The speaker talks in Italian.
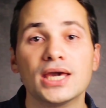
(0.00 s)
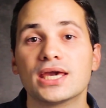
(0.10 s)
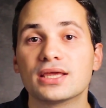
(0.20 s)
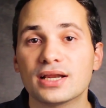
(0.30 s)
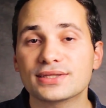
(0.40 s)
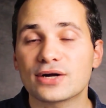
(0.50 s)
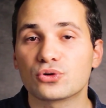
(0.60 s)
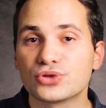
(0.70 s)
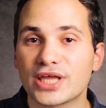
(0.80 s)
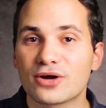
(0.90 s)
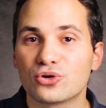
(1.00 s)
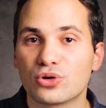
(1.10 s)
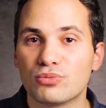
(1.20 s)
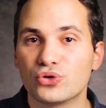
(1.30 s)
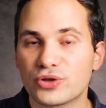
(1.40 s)
in realtà contengono
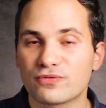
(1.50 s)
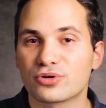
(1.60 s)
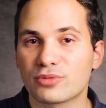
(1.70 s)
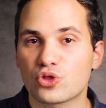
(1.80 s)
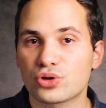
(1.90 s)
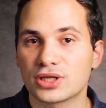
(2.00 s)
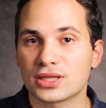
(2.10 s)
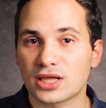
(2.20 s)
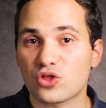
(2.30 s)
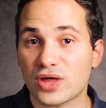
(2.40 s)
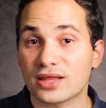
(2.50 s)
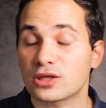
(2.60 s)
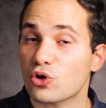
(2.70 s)
molte informazioni interessanti.